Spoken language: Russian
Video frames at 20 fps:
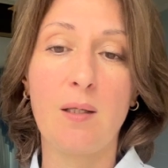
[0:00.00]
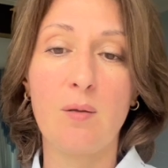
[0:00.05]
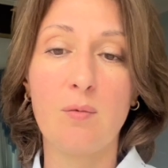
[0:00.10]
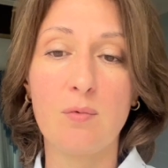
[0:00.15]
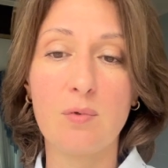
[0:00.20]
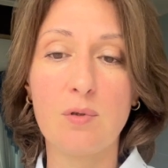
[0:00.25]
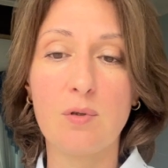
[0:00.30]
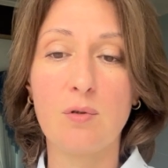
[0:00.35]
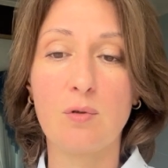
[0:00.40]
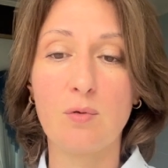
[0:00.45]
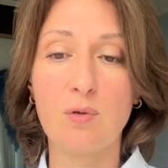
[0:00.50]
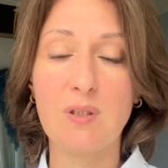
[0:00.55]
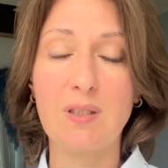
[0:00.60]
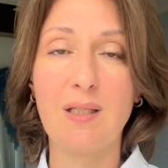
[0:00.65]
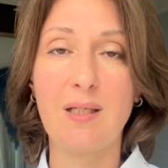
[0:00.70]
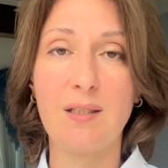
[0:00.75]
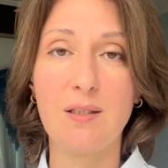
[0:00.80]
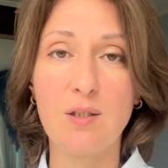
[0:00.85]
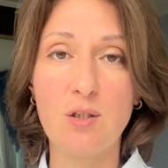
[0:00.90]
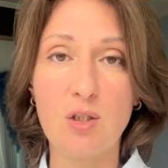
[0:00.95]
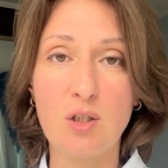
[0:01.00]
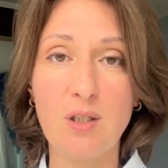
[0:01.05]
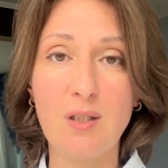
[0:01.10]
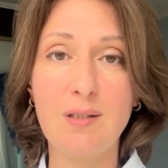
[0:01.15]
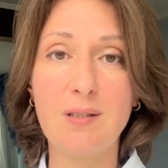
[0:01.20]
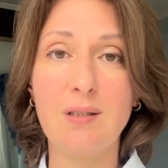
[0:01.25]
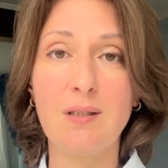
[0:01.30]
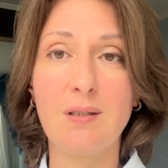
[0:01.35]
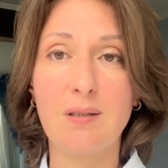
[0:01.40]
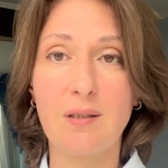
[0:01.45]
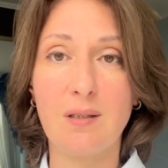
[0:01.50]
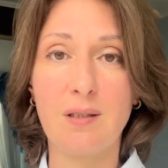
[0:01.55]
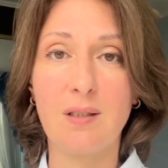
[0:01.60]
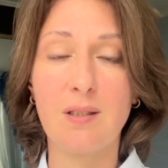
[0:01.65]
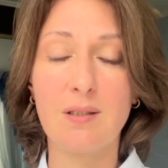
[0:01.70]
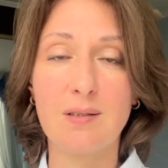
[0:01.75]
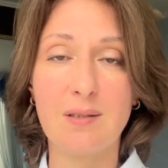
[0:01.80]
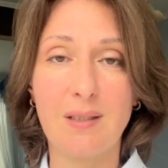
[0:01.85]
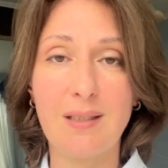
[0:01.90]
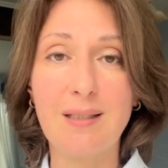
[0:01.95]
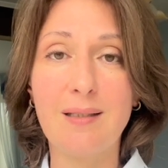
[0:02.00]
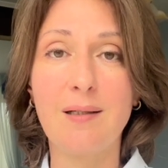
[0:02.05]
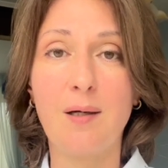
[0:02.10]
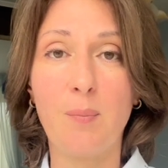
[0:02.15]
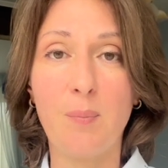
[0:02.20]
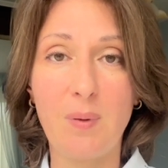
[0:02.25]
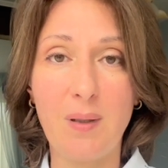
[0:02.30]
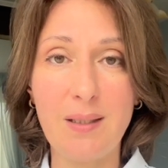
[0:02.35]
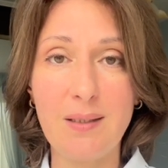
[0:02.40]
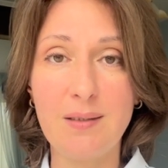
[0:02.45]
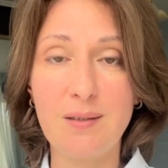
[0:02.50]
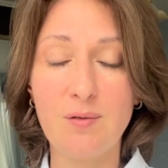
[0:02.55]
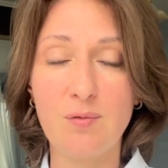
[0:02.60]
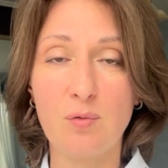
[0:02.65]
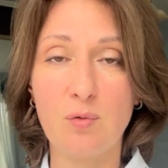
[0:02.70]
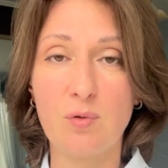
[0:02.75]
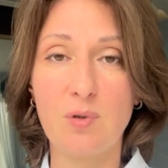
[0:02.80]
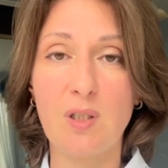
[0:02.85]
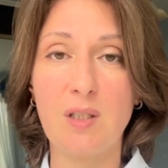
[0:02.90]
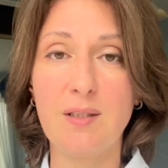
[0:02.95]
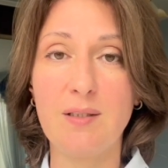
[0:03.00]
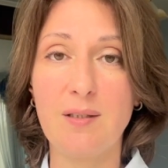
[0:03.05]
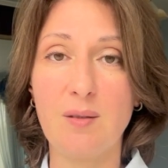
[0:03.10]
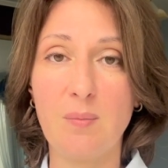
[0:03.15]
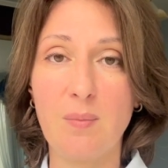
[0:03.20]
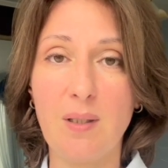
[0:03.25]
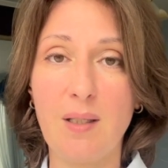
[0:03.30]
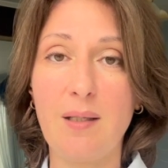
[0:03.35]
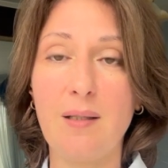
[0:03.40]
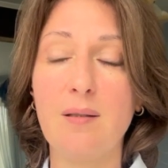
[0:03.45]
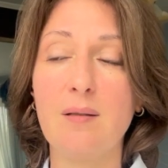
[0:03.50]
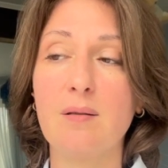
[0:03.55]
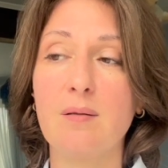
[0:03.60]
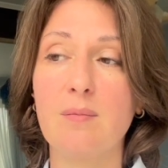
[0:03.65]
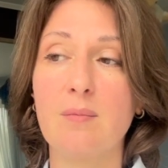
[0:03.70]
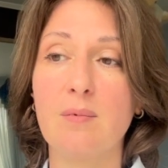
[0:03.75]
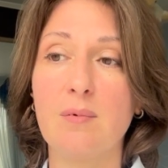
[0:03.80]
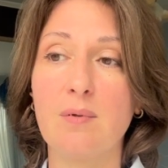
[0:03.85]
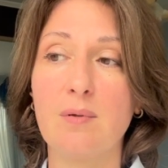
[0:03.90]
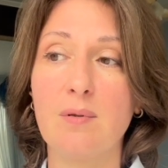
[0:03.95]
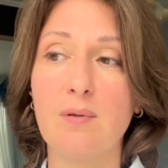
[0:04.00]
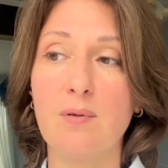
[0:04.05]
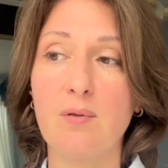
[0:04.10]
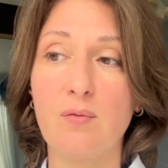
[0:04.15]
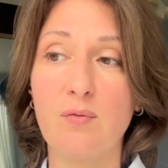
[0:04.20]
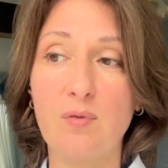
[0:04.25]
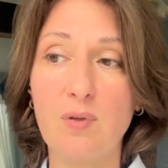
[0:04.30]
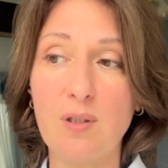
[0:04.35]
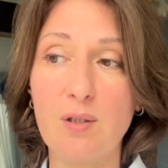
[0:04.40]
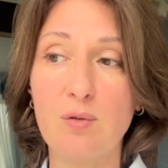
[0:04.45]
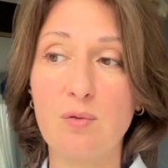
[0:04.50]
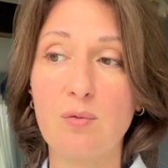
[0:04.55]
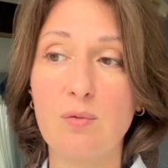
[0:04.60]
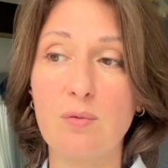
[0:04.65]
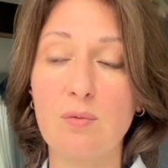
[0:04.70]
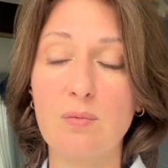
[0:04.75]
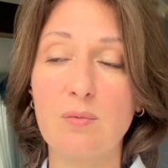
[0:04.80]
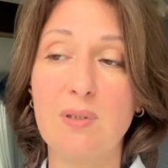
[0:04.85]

Вот, друзья, ищите, как говорится, и копайте внутри себя э, в эту